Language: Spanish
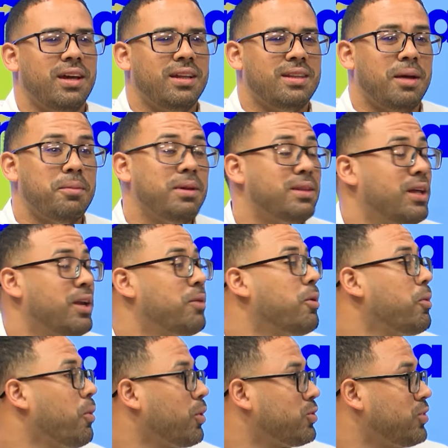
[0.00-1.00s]
también
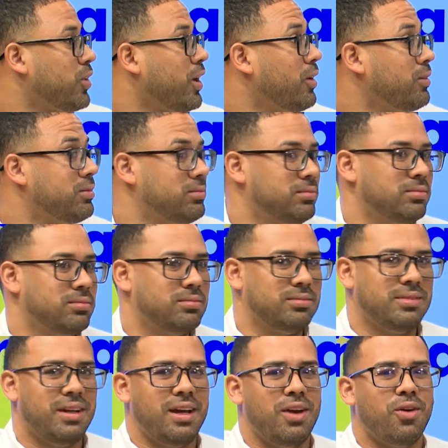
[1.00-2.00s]
tenemos boxeo.
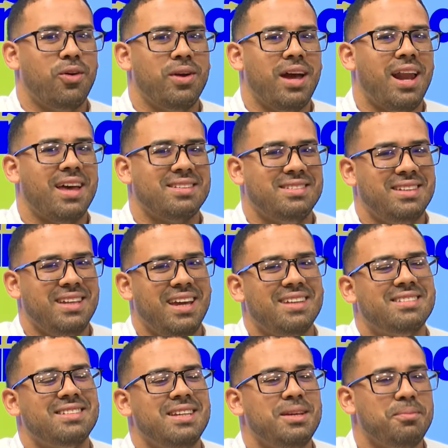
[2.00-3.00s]
Eh, hoy a las
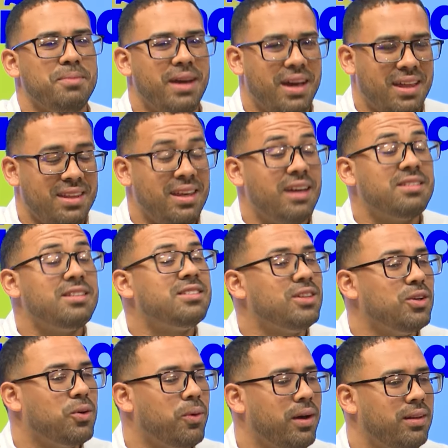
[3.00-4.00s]
10 y,
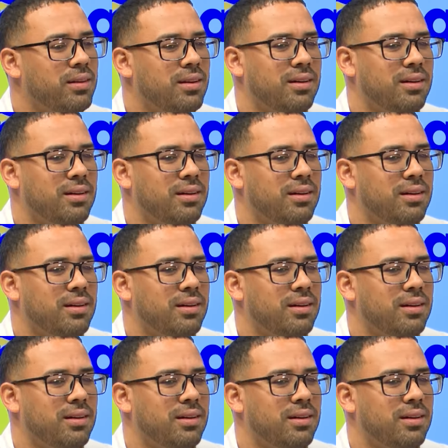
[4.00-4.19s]
50.